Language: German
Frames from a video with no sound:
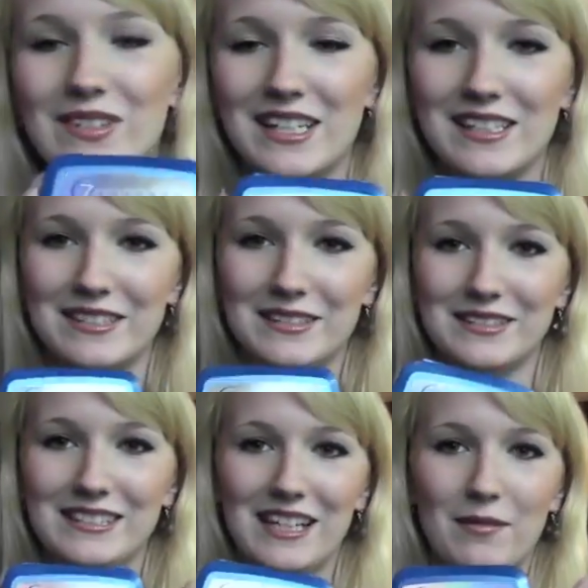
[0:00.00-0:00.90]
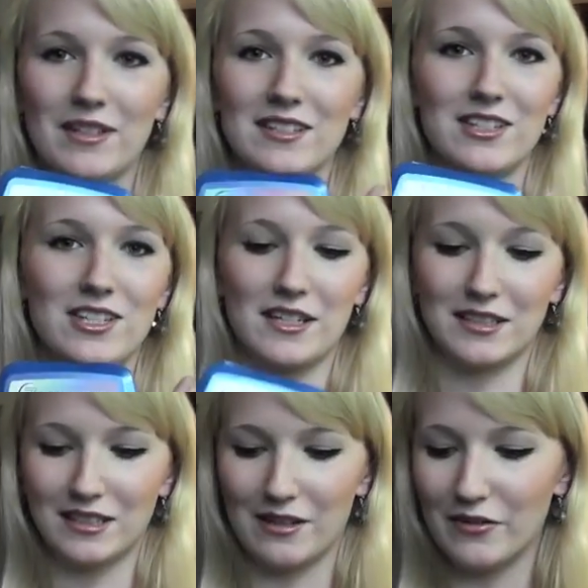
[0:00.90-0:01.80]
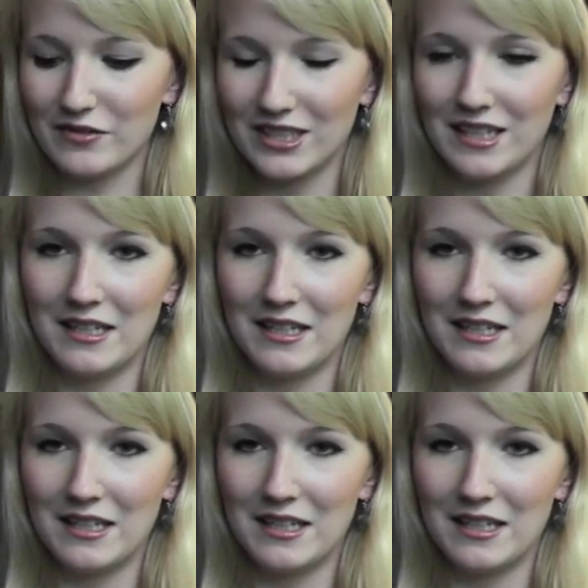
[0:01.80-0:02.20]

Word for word: weil äh, die habe ich in China gekauft.